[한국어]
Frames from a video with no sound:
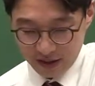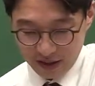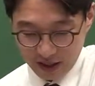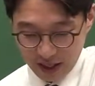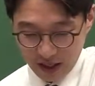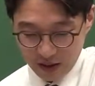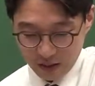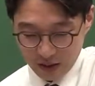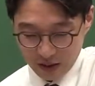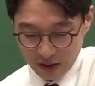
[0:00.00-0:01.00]
그
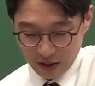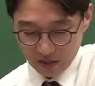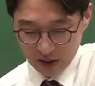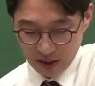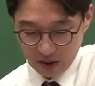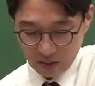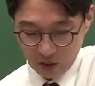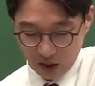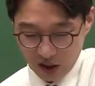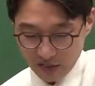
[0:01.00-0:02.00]
다음은 27번
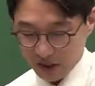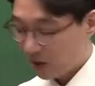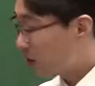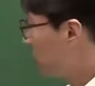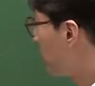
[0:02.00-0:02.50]
볼게요. 27번은